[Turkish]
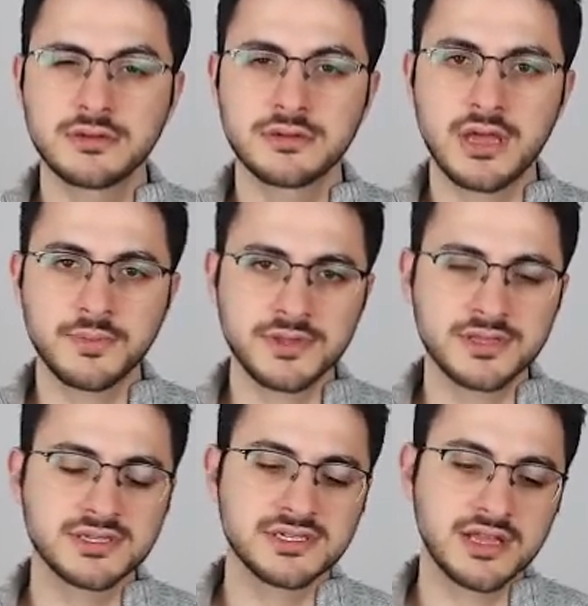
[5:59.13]

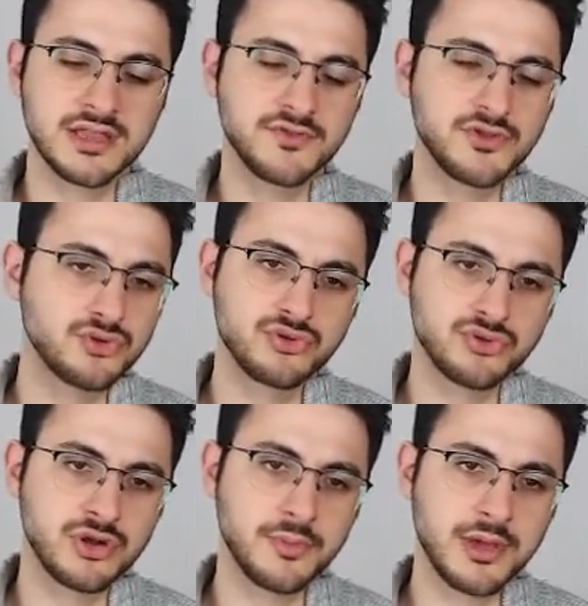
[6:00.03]
Yaptınız inşallah. Videoyu
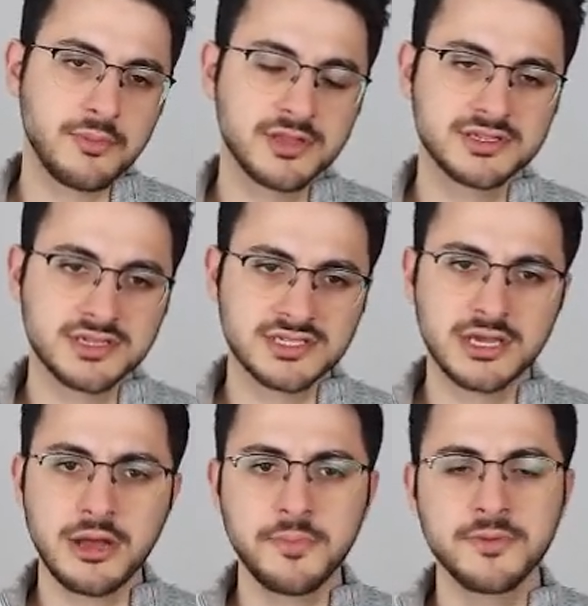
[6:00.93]
durdurun yapı yapmadıysanız.
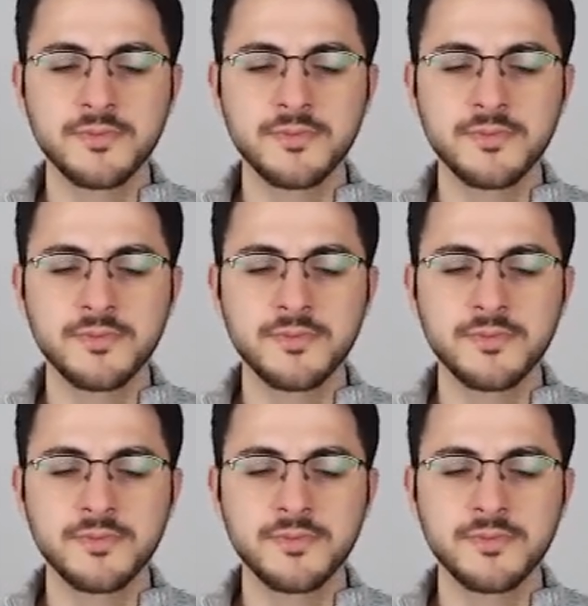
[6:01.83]
Cevap